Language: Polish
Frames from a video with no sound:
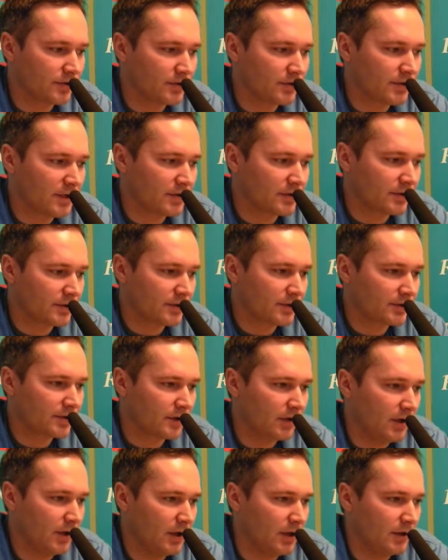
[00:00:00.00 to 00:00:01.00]
czy to oznacza,
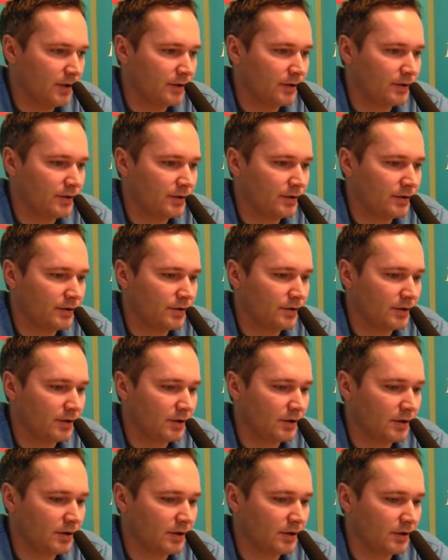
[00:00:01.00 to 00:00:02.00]
że, e,
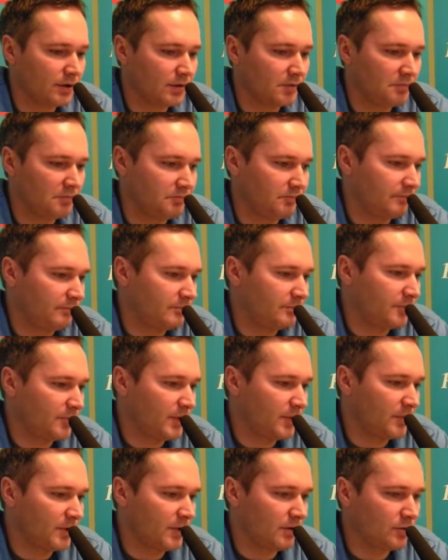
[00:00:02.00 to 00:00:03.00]
że
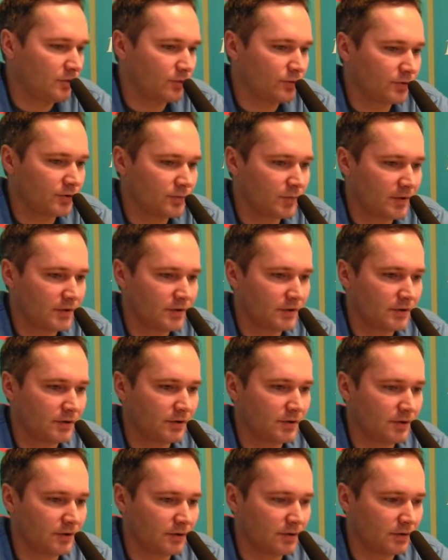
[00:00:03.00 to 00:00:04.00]
premier Tusk,
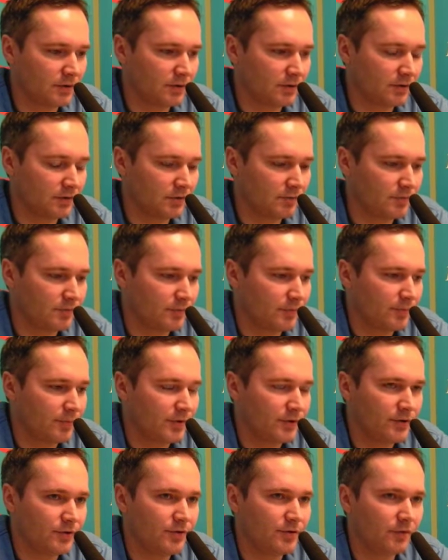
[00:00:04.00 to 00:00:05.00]
prezydent
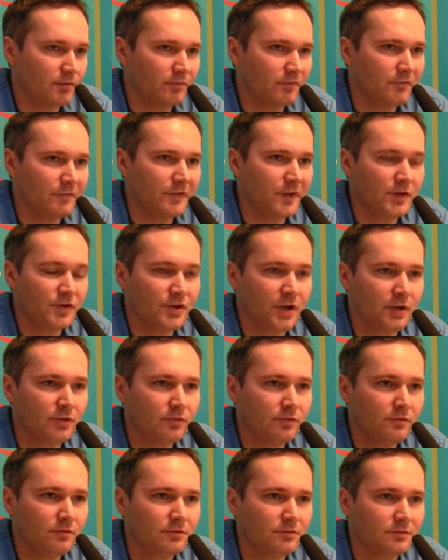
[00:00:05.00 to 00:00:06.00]
będą w
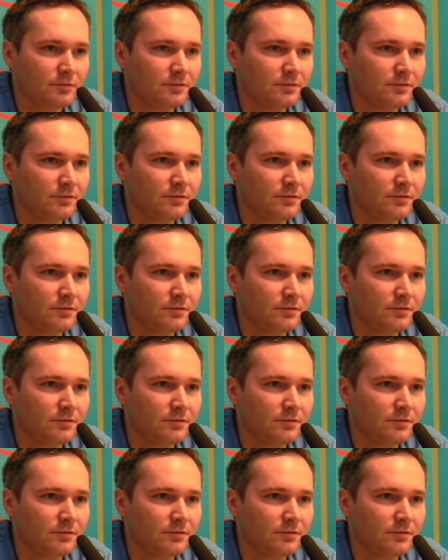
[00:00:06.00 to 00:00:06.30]
więzieniu?